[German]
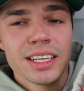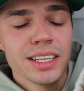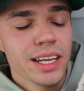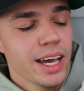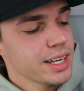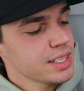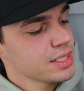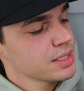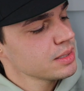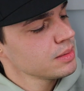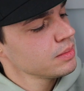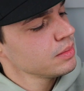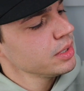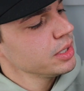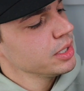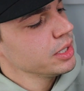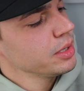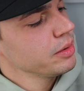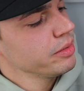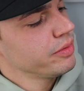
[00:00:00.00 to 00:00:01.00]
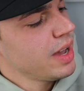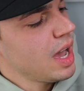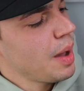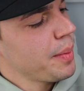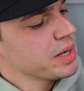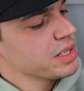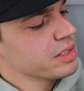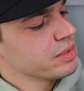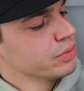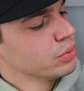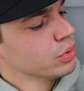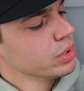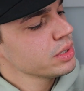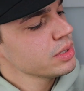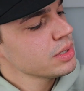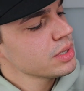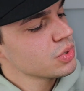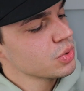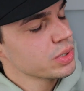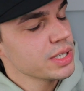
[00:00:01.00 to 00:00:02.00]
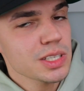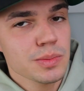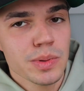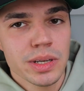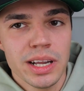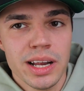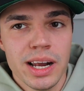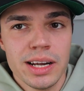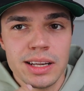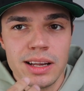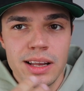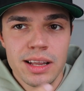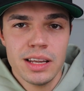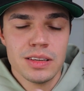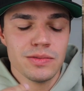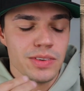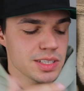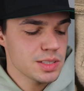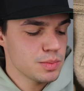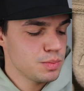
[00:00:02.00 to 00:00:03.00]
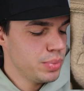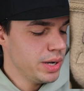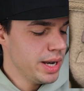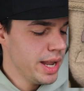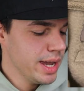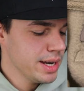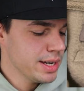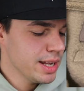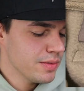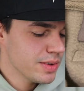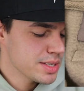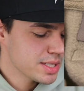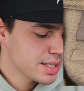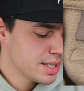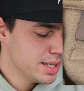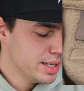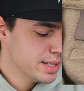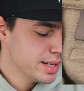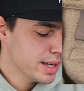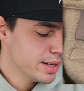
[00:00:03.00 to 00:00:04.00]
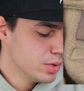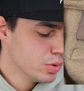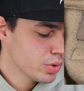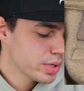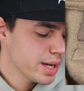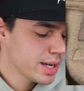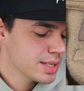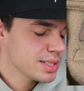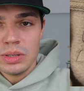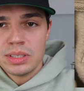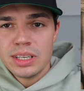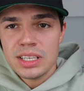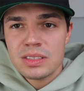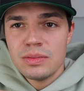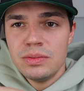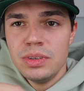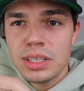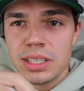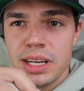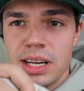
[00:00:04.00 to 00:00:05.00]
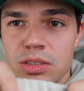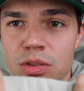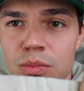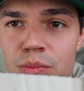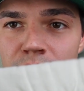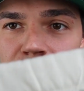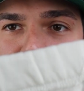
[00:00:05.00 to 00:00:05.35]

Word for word: der Naht äh, verarbeitet wurden, sodass man halt etwas plain, etwas cleaneren Look hat. Und das wirkt halt so ein